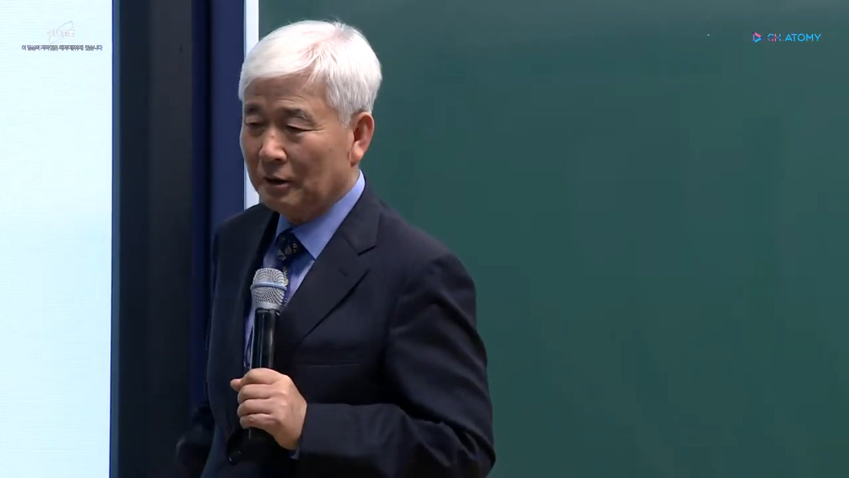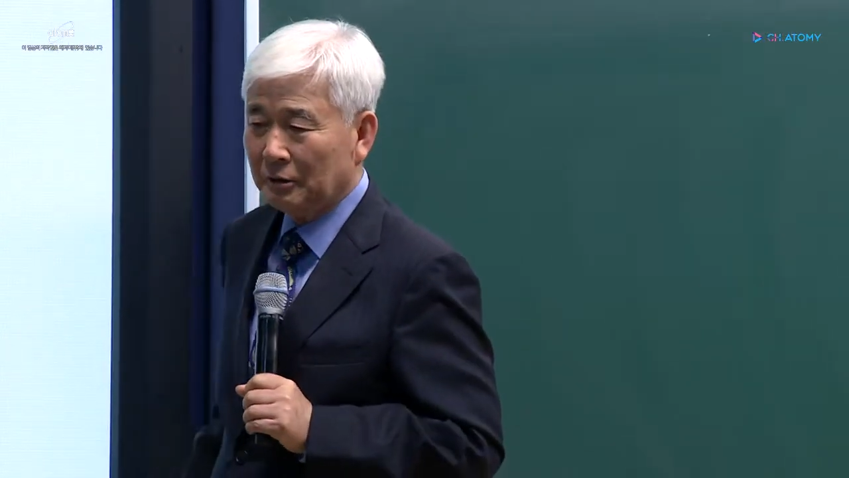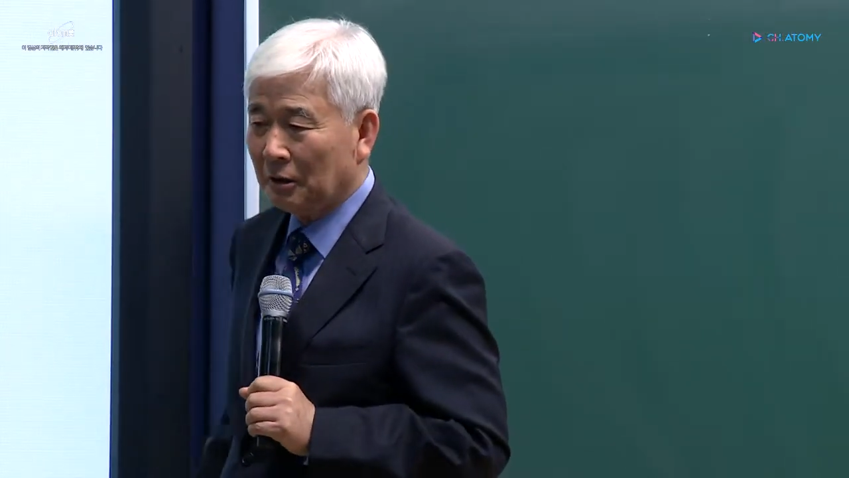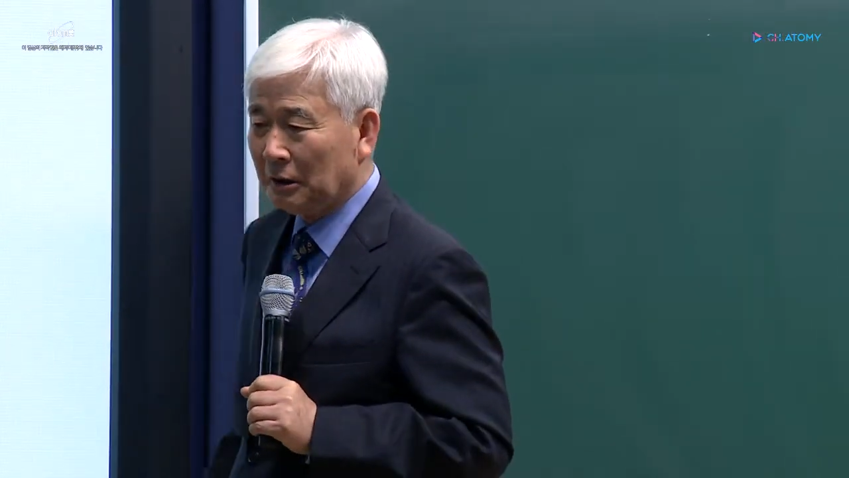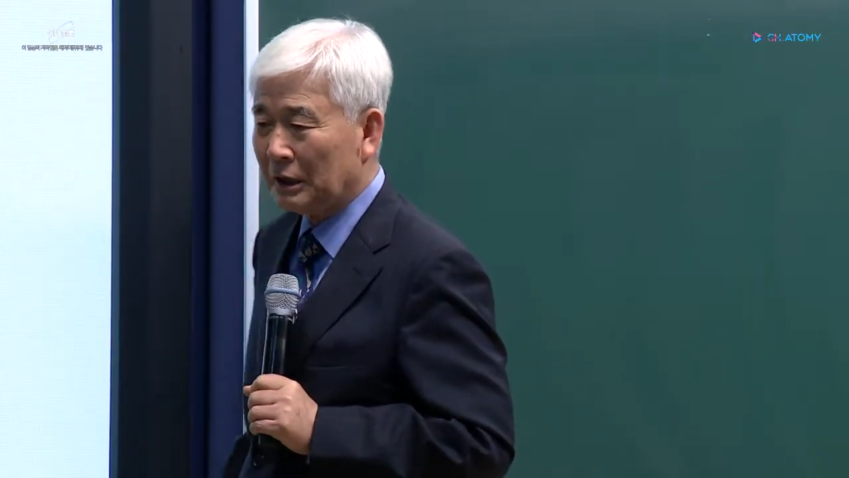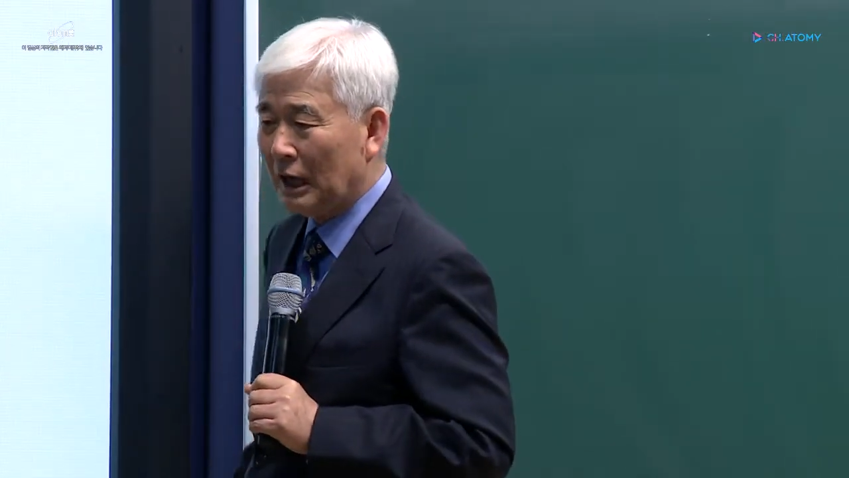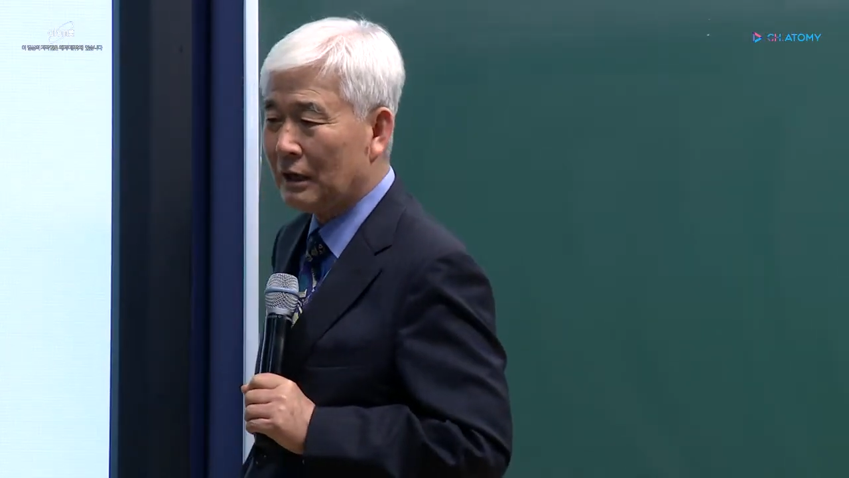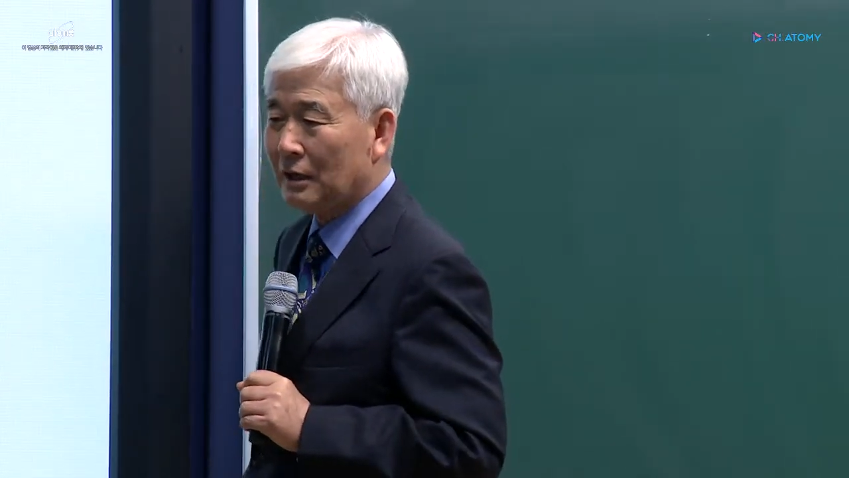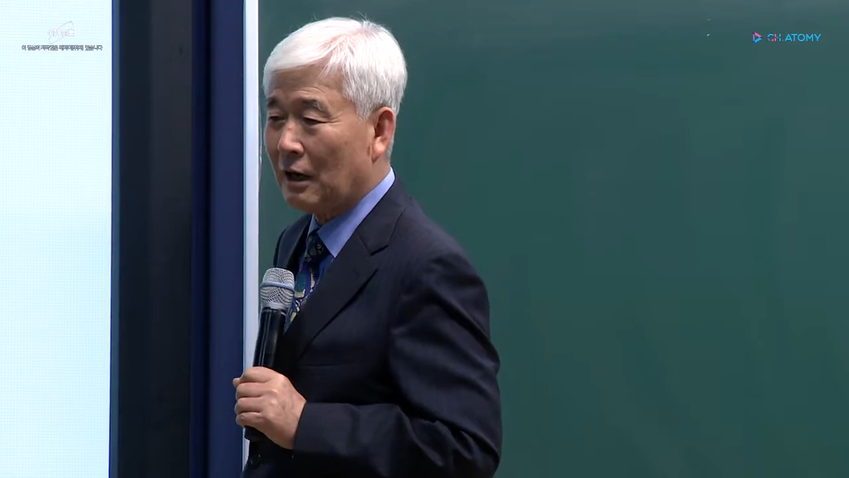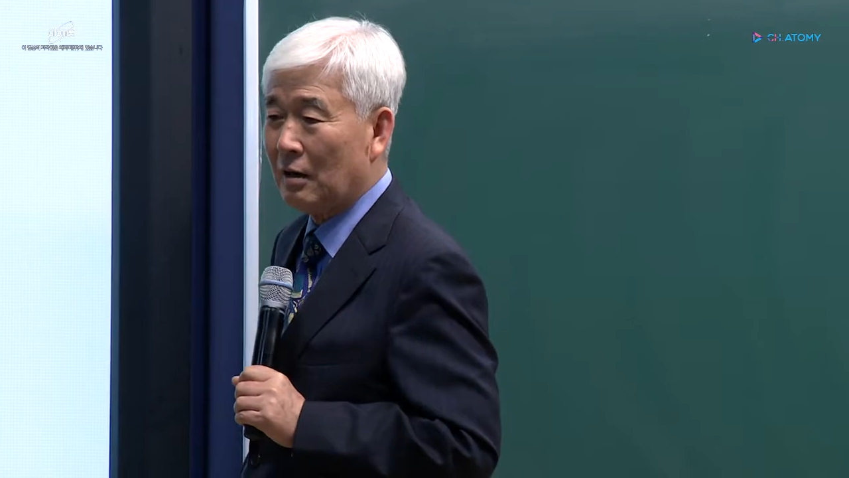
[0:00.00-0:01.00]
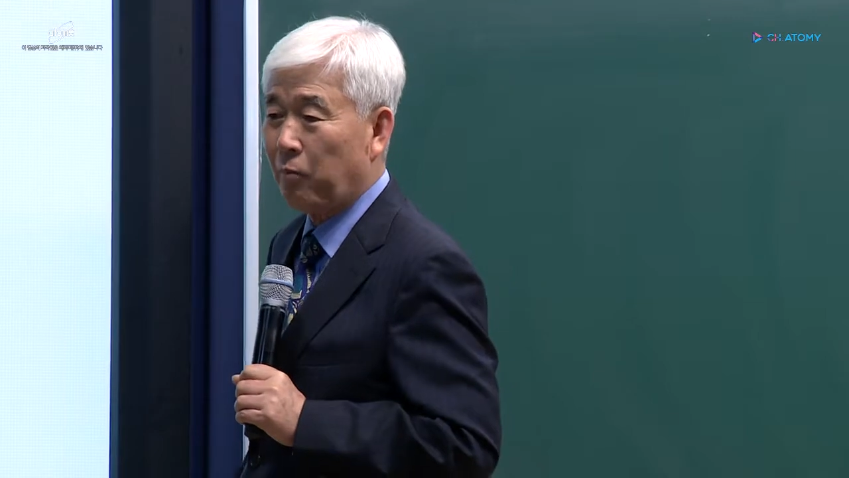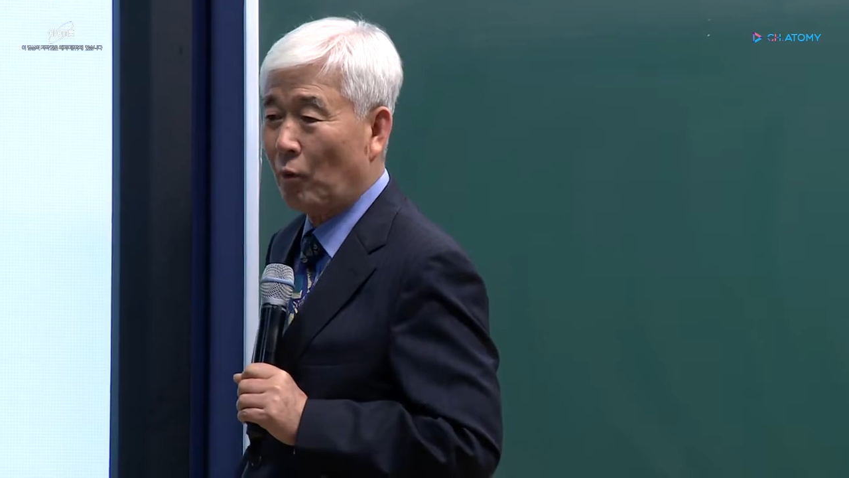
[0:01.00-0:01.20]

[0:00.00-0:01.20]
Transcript: 어떻게 사는가를